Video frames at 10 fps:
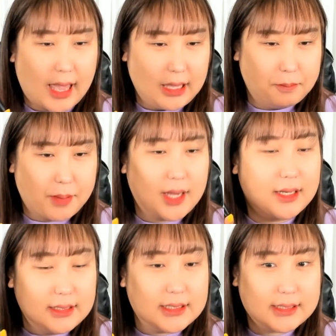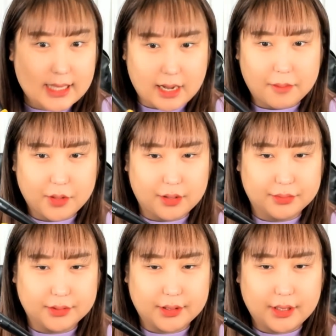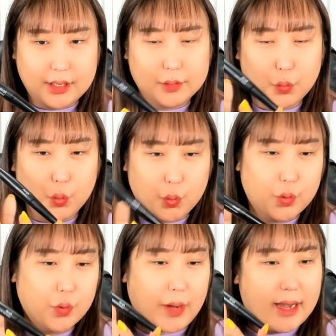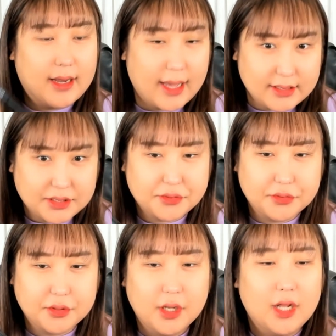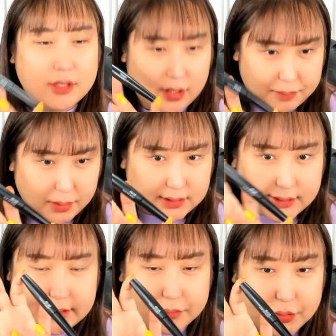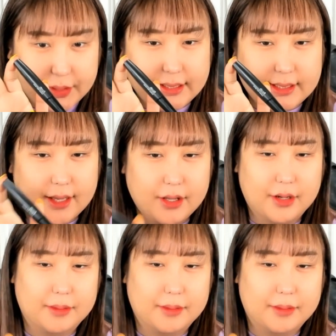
에이페 리치세럼 여러분들 또 요걸로 관리하시고 더 이뻐지셨으면 좋겠어요.